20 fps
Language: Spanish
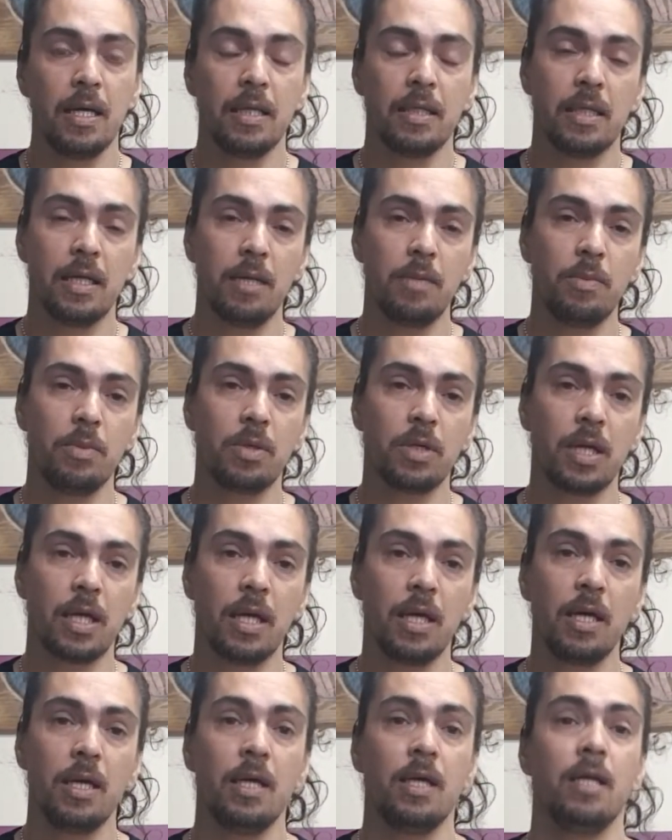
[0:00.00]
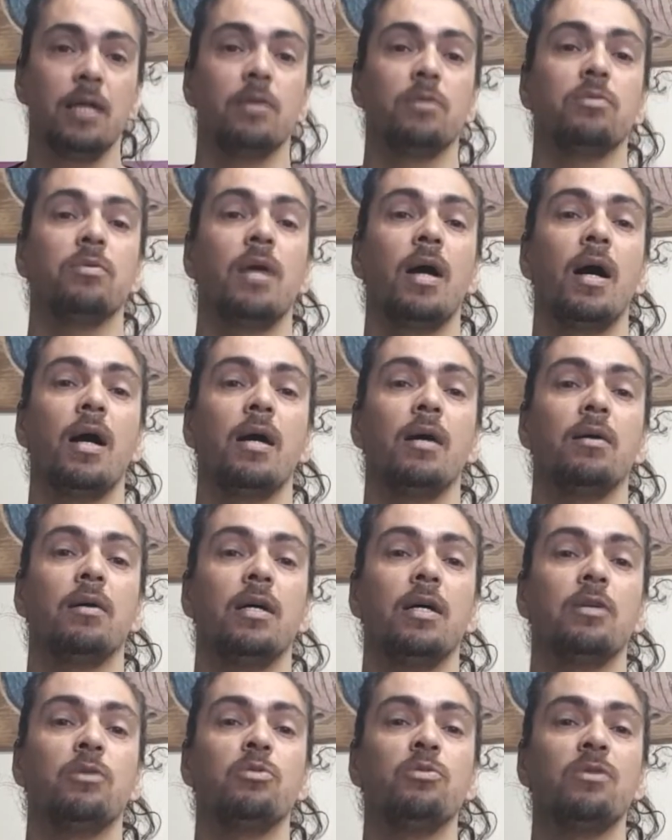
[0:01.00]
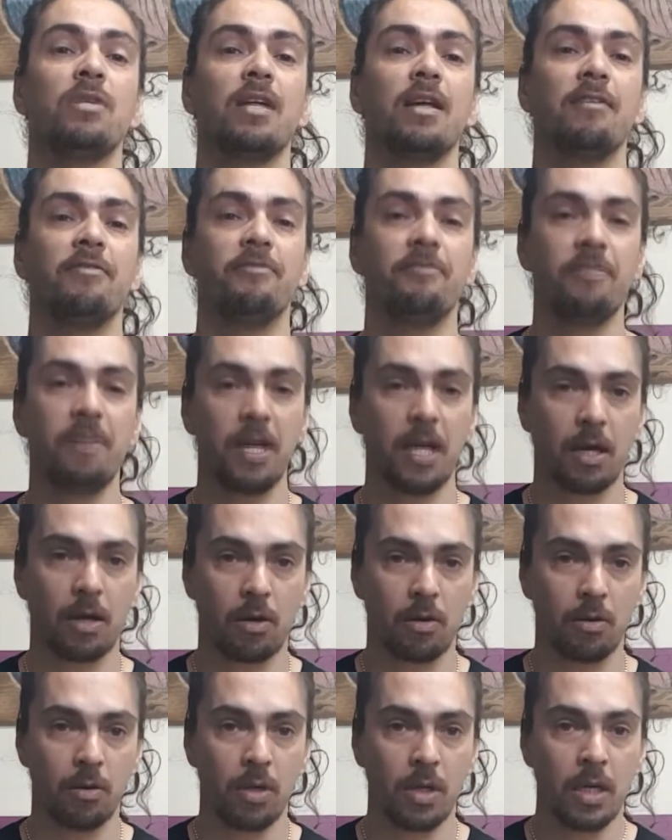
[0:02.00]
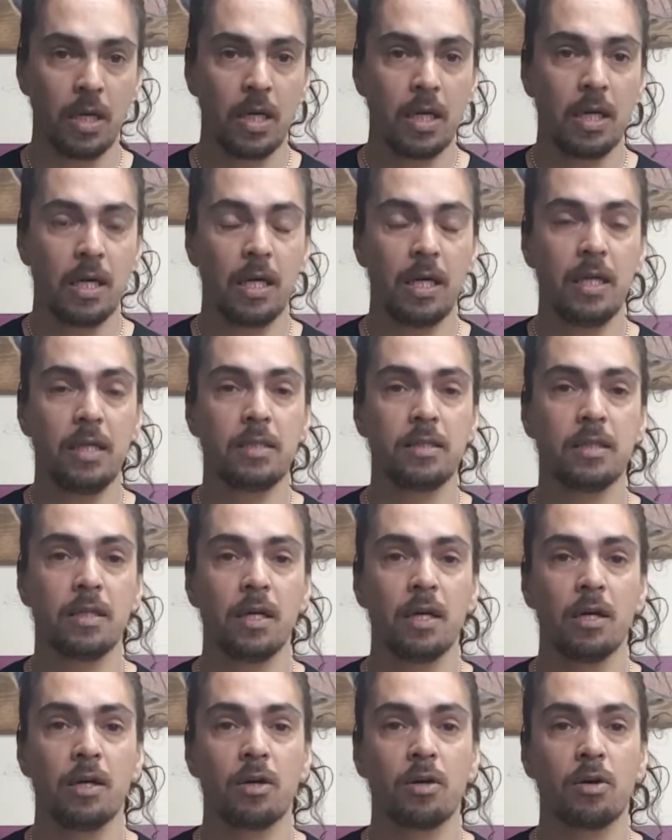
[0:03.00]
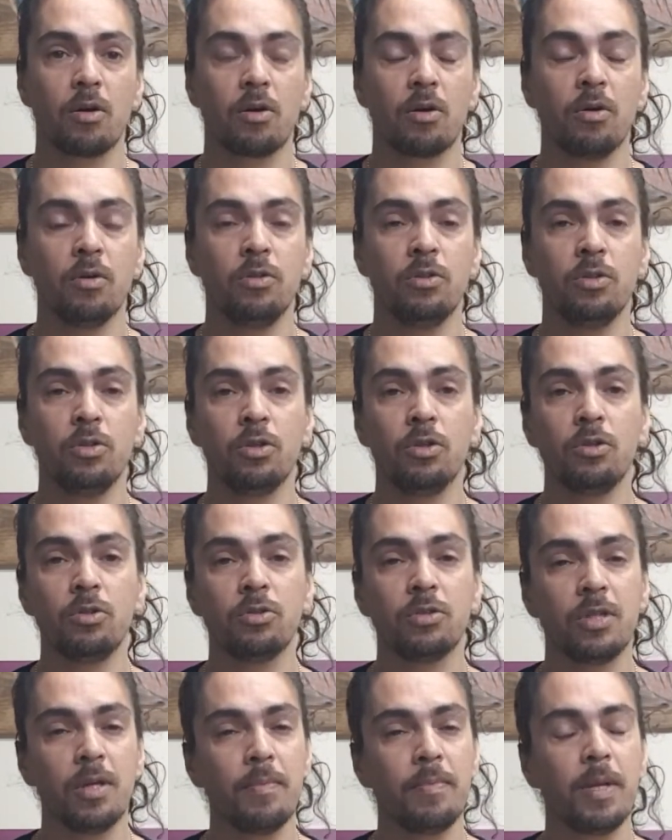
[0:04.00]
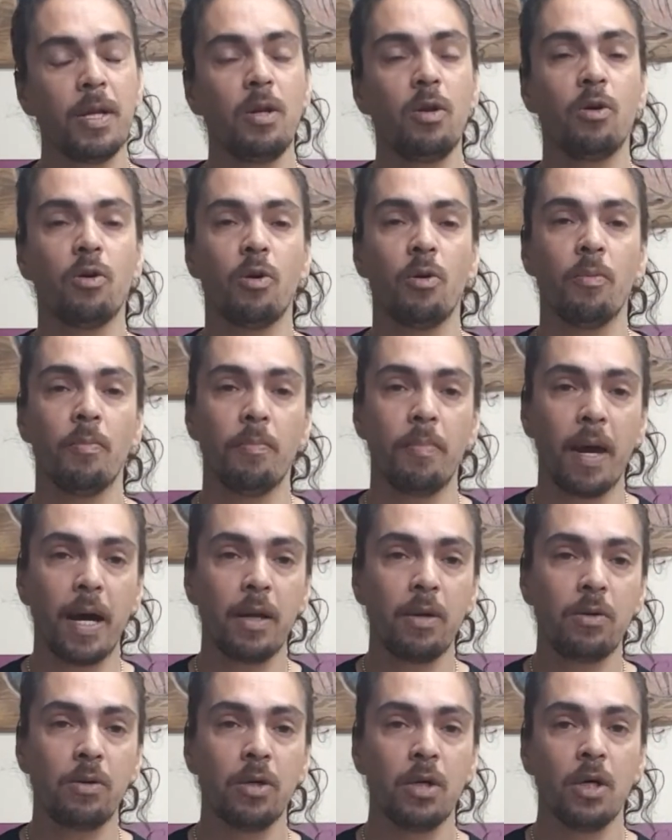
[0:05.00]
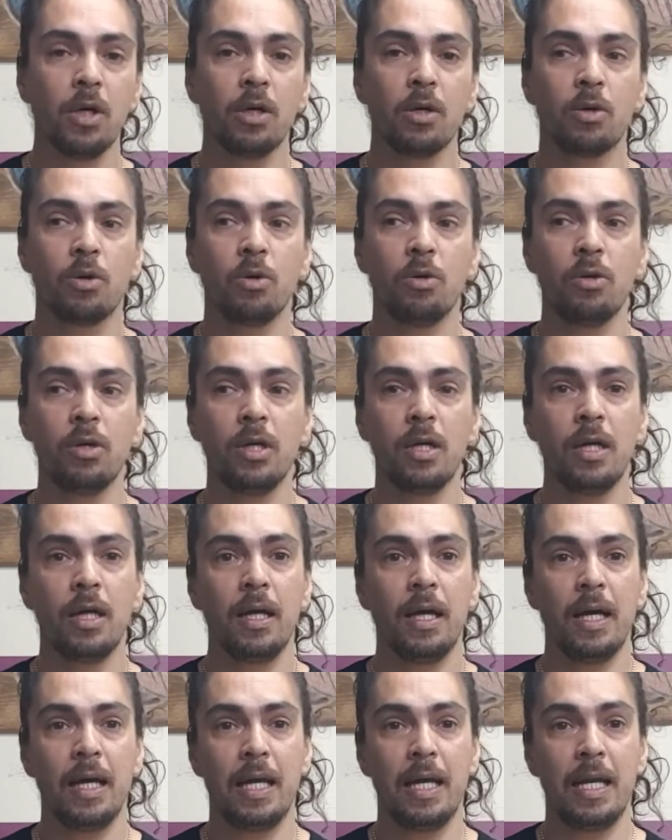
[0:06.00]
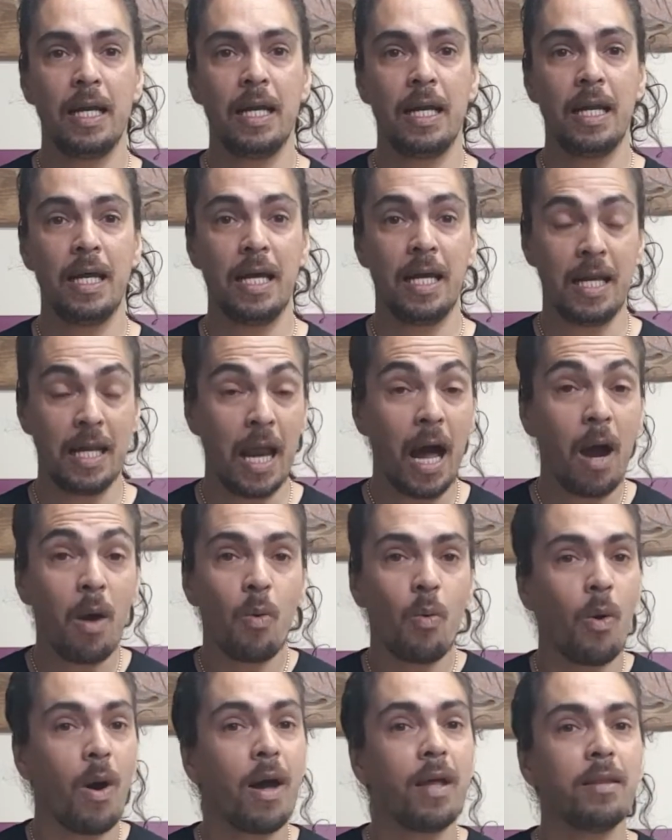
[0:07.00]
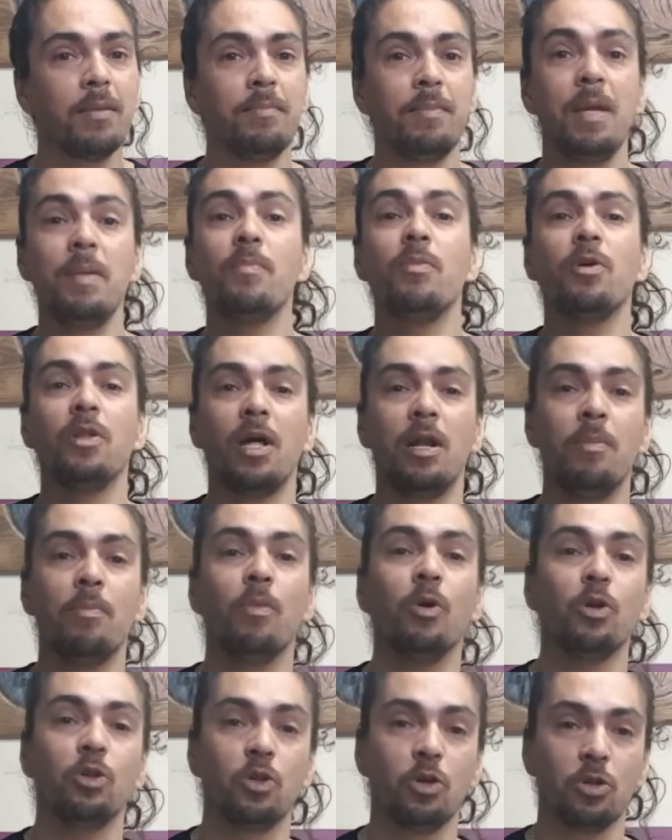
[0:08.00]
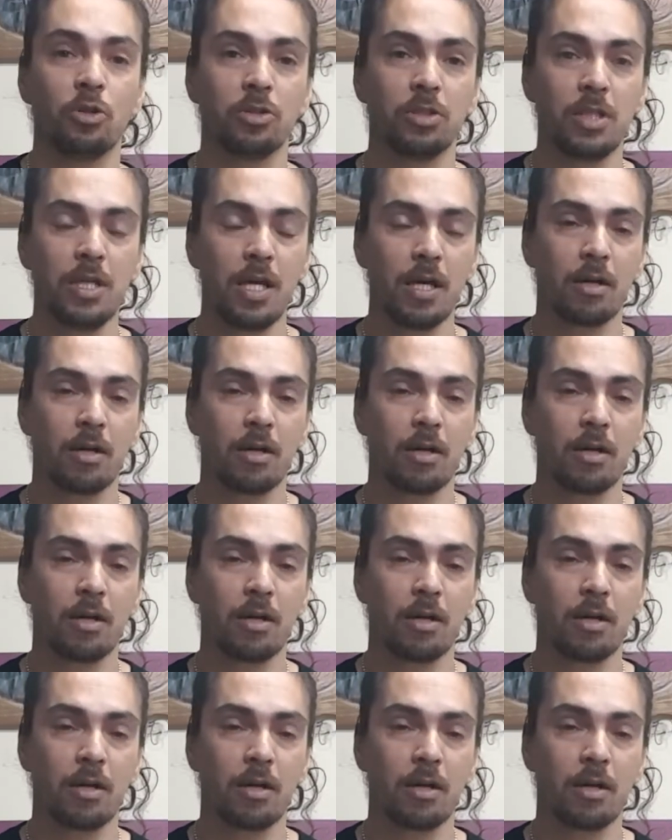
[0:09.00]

Tenemos que es, una, es un refresco, es, yo siempre lo comparo con el, agua mismo del motor, ¿sí?